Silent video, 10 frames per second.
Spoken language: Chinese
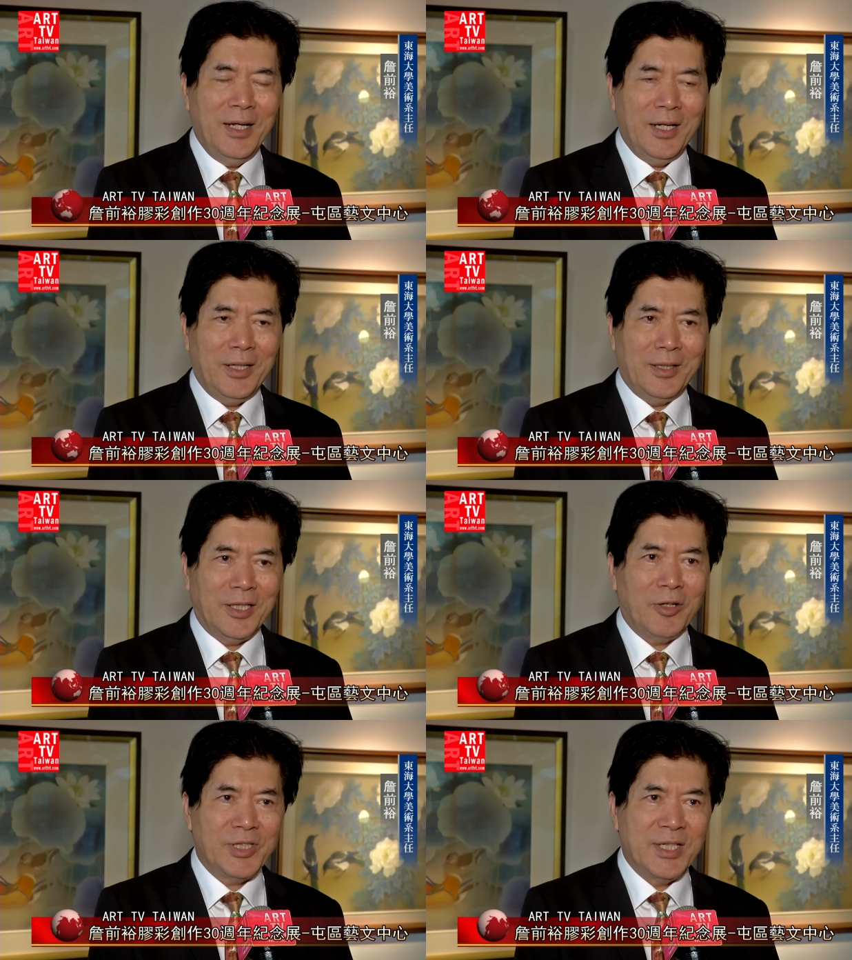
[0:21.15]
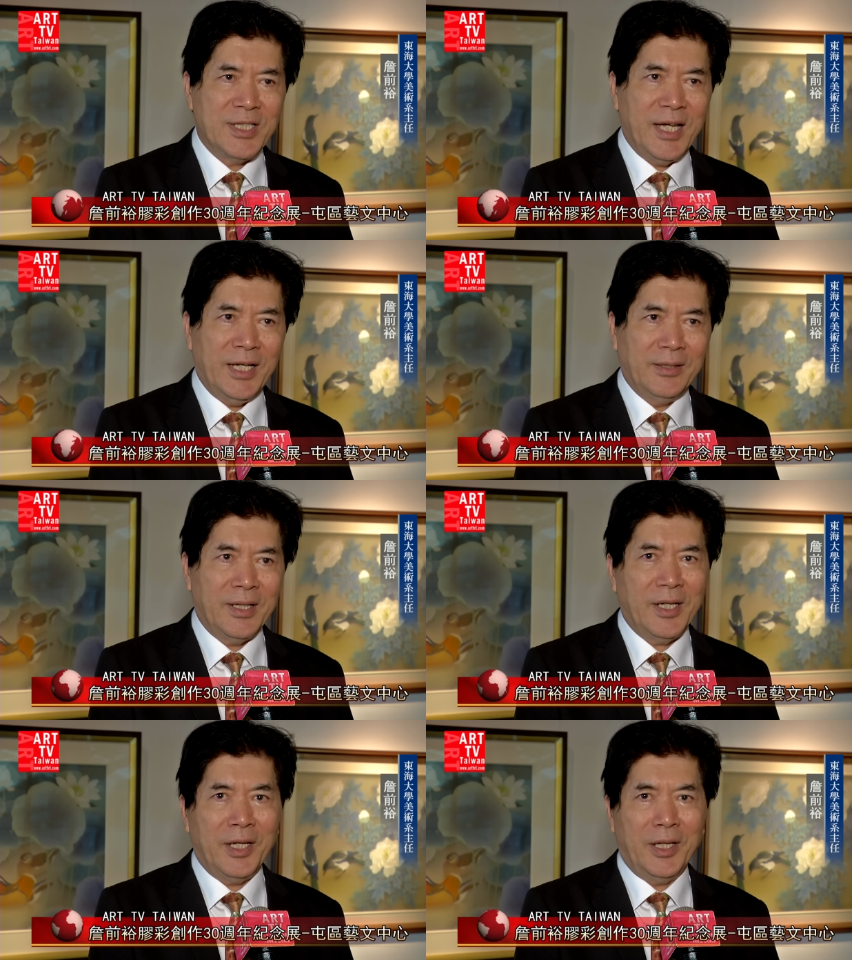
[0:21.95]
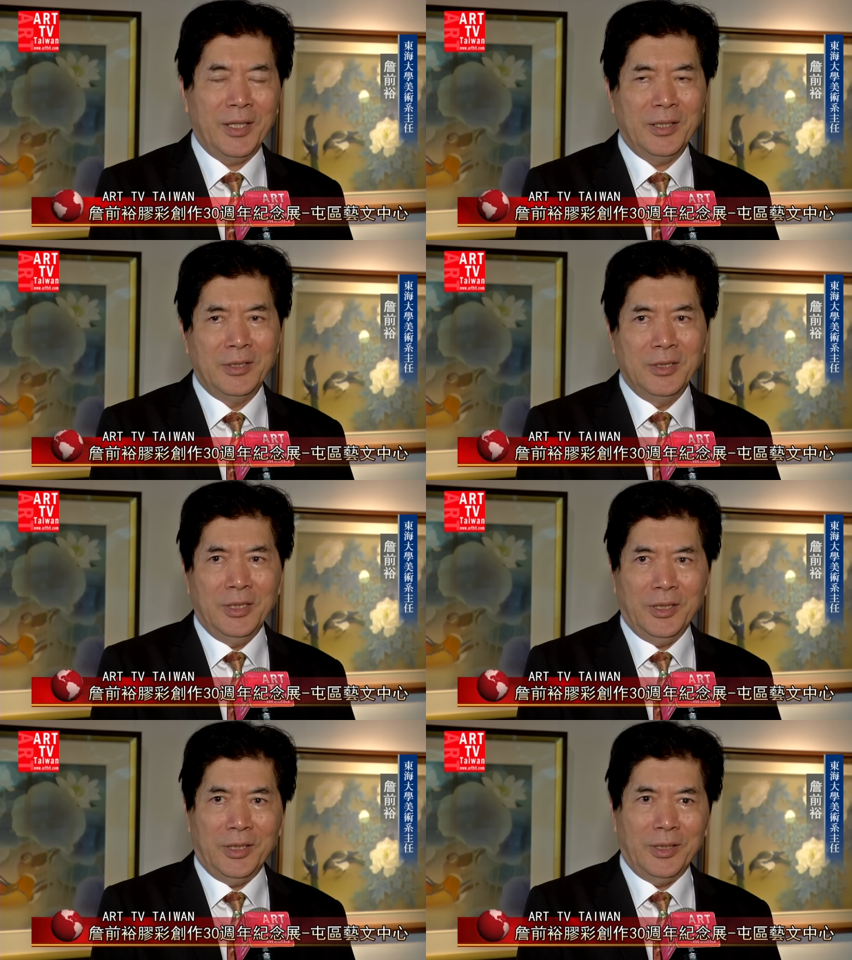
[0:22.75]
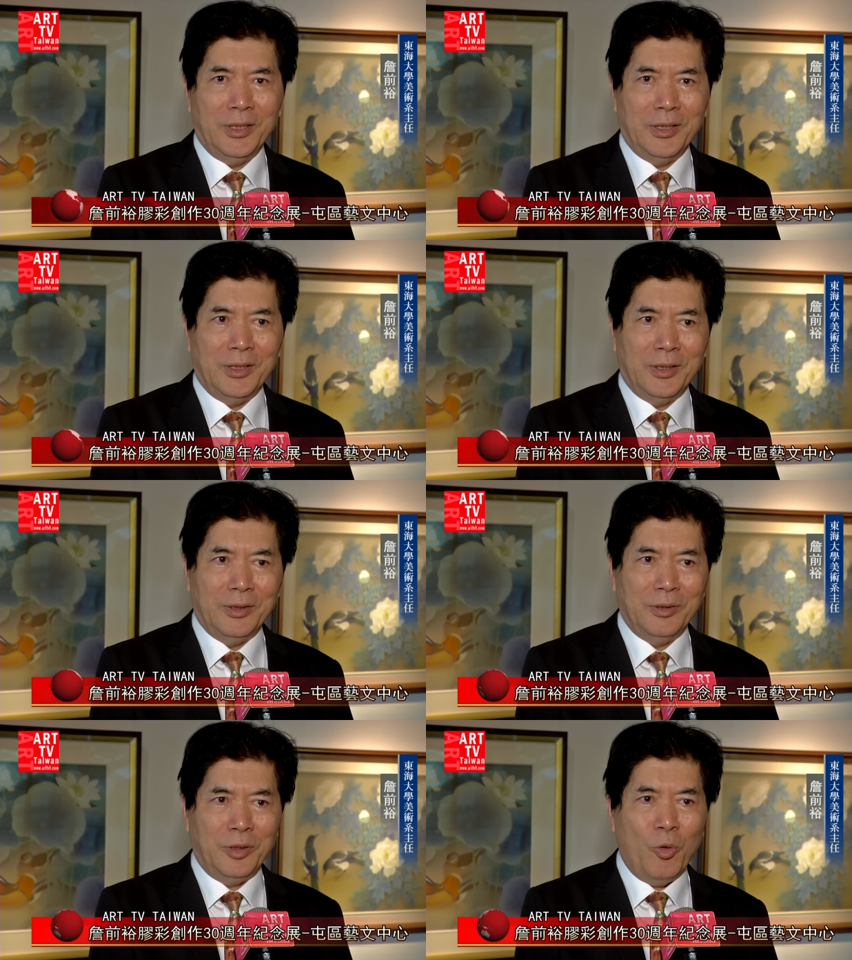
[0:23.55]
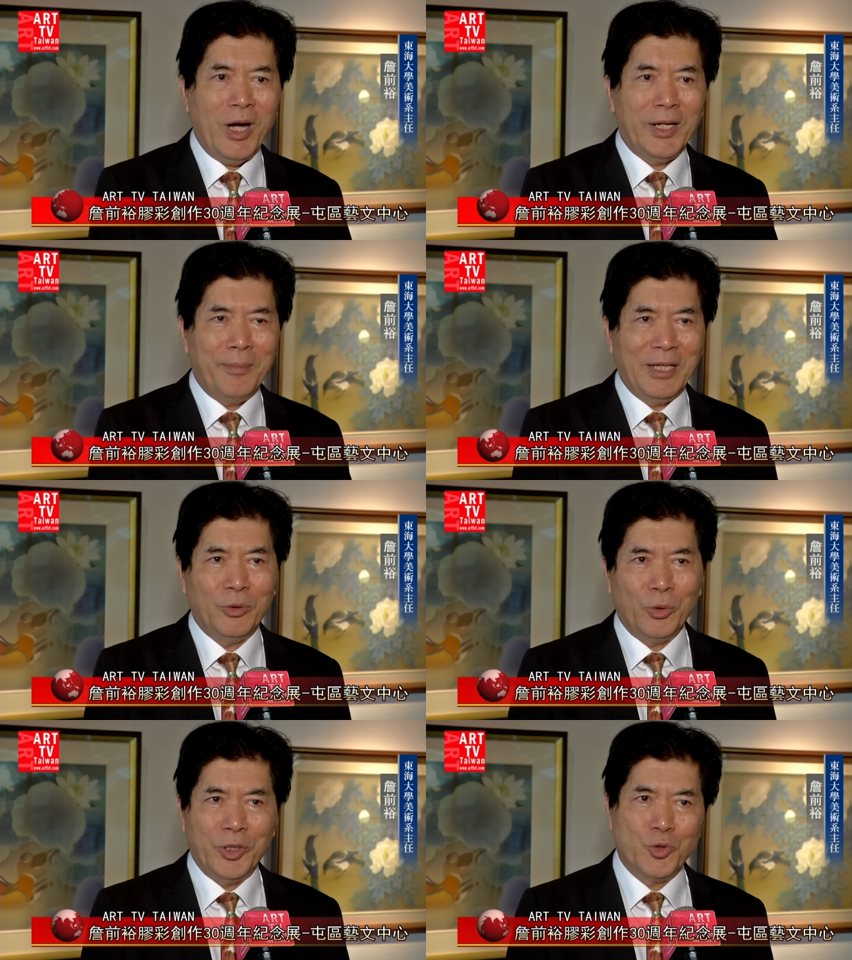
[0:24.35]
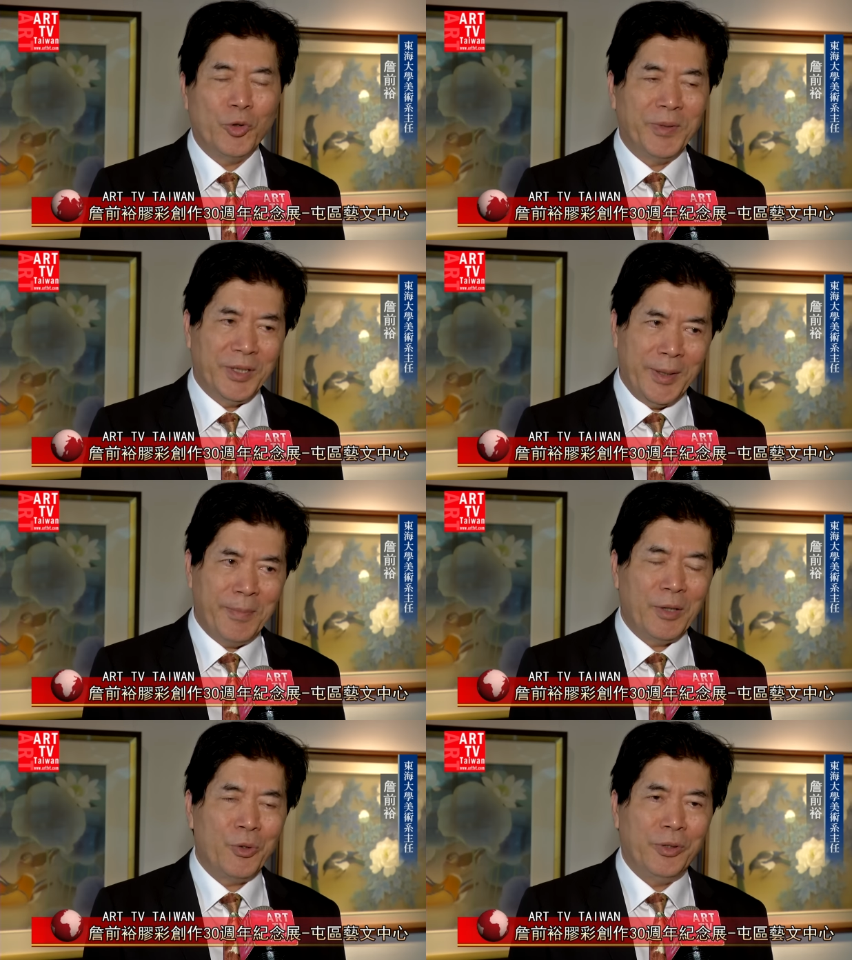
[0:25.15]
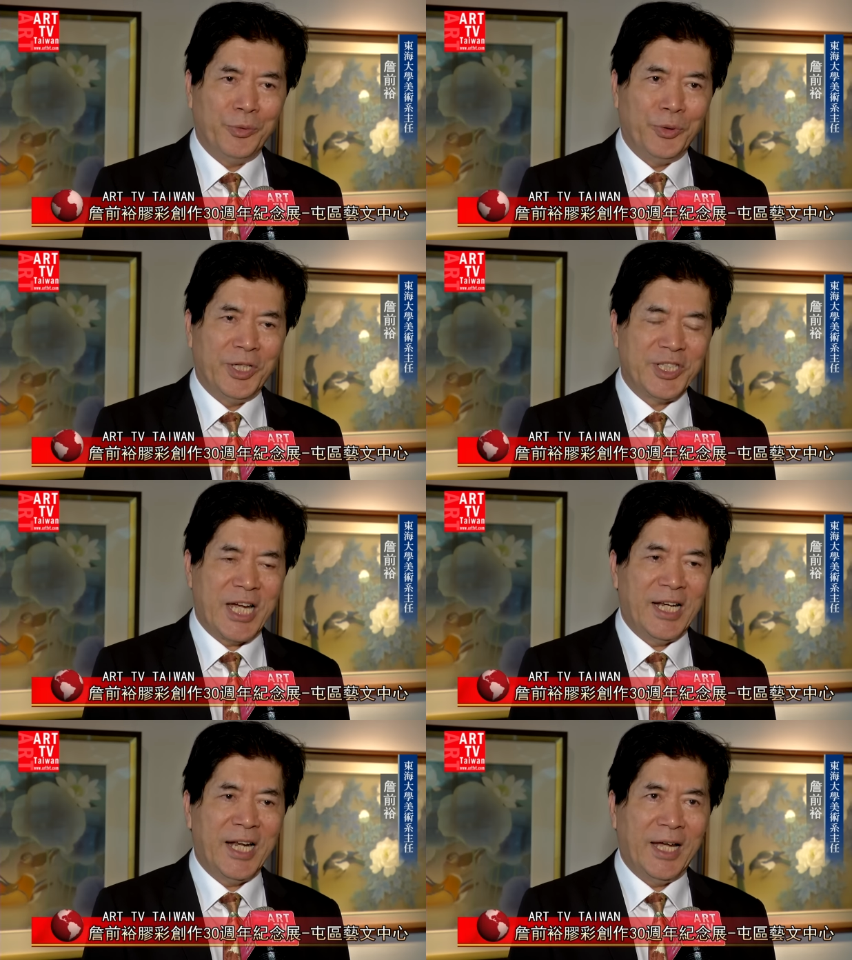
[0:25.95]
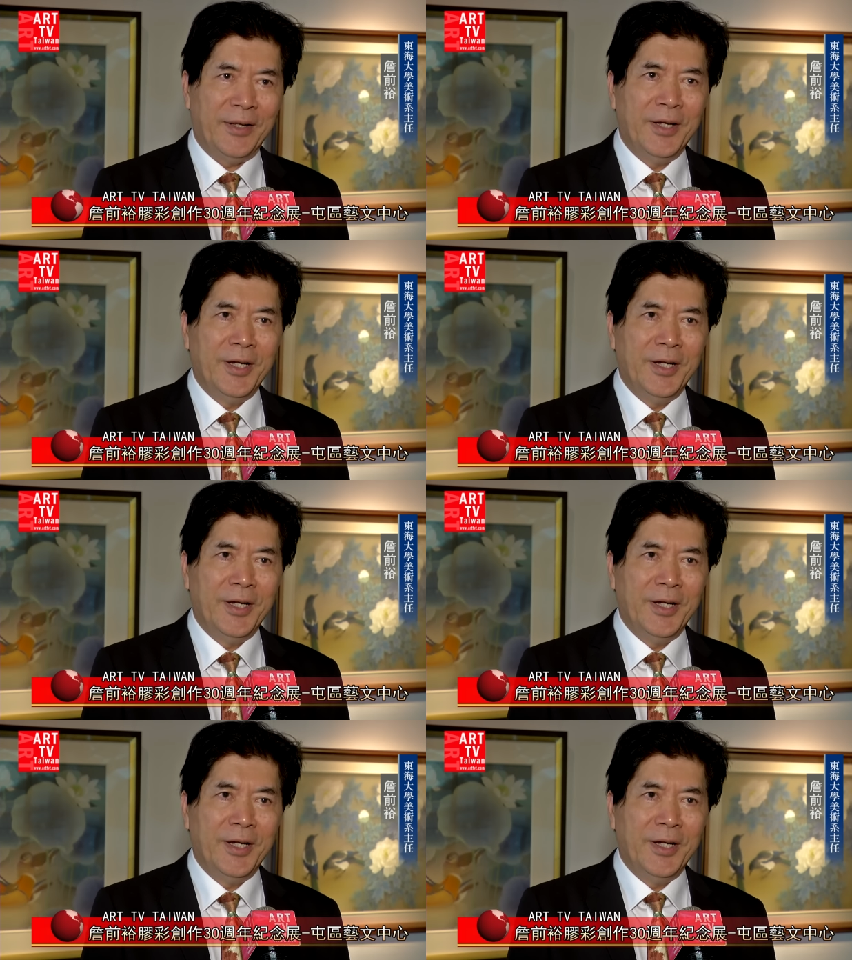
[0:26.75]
呃，到现在大概，呃，画了蛮多的作品，也办过很多的展览。